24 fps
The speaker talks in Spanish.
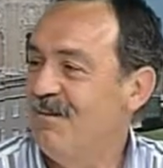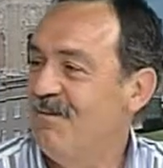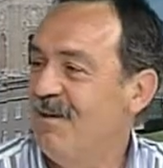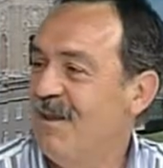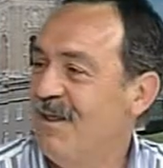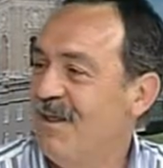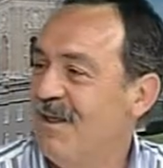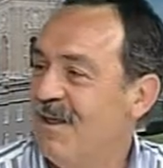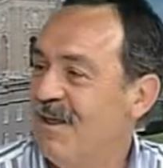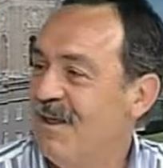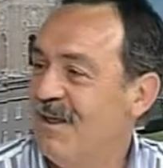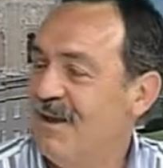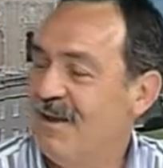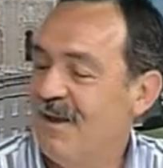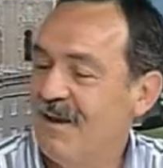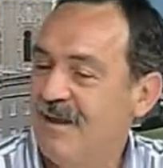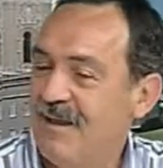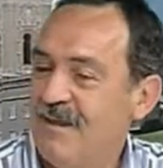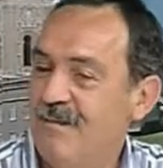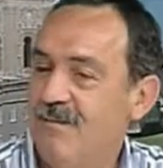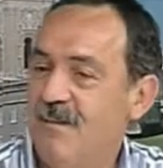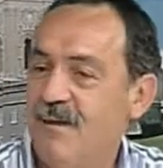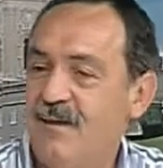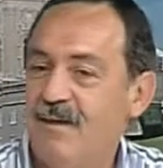a la
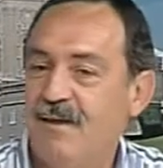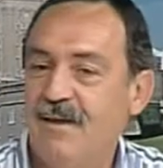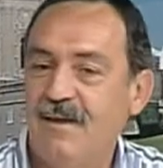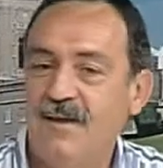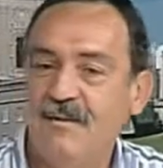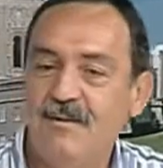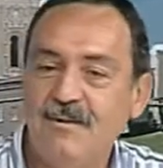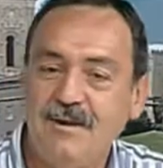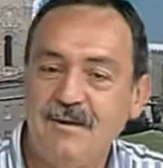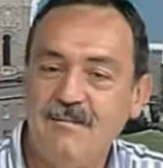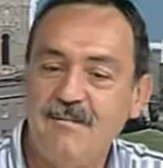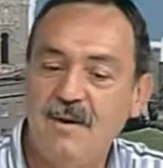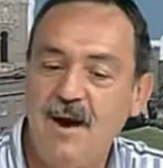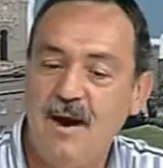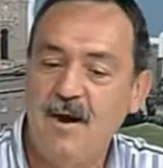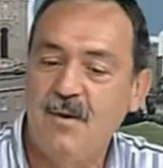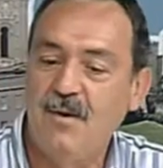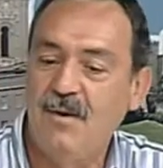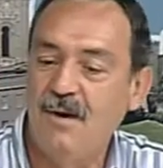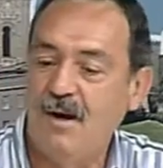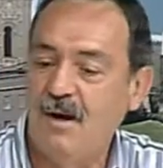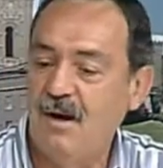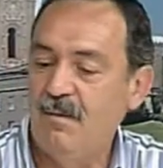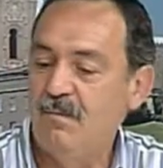demanda de última hora,
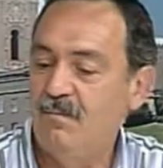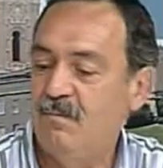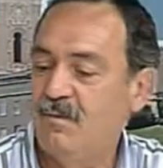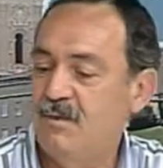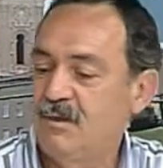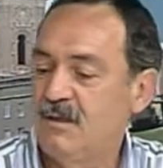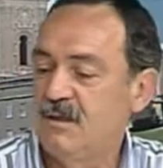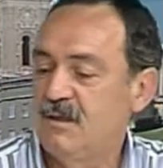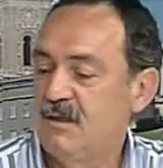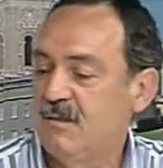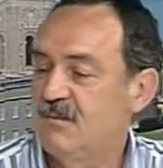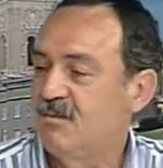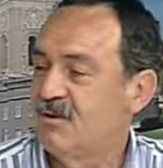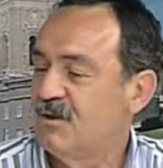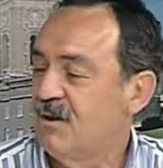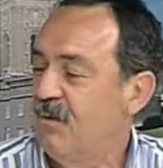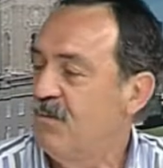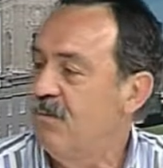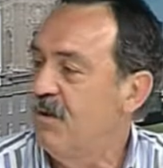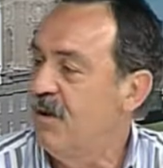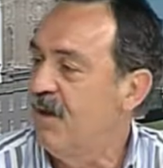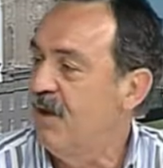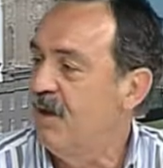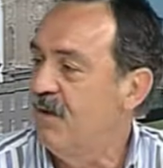pues hemos
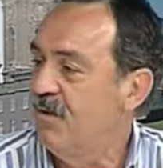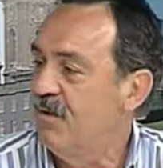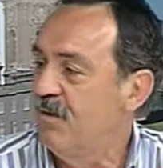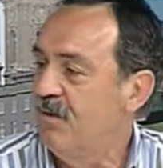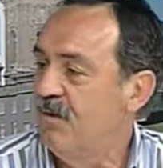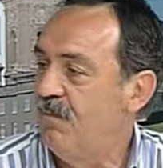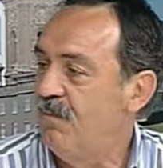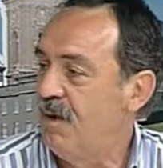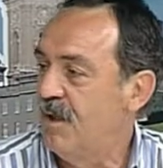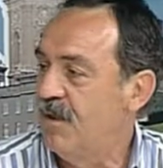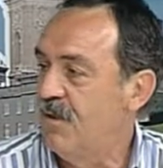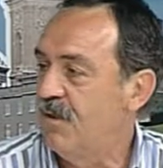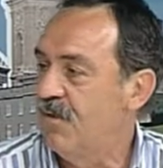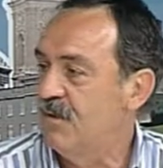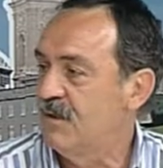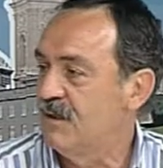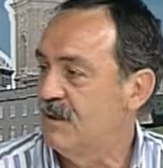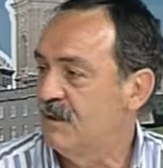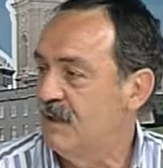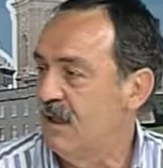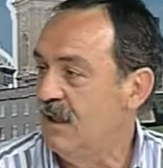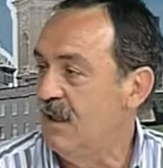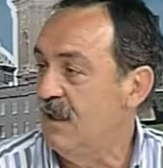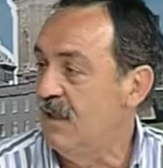ampliado el plazo hasta el
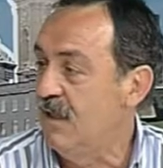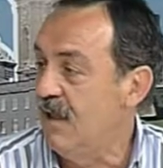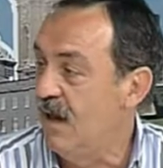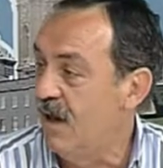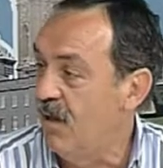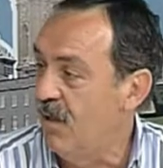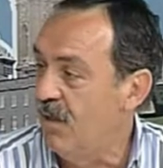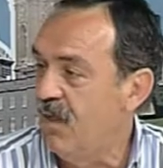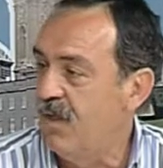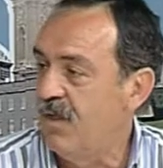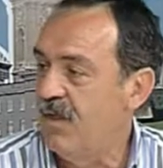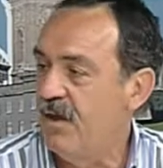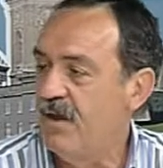día 11,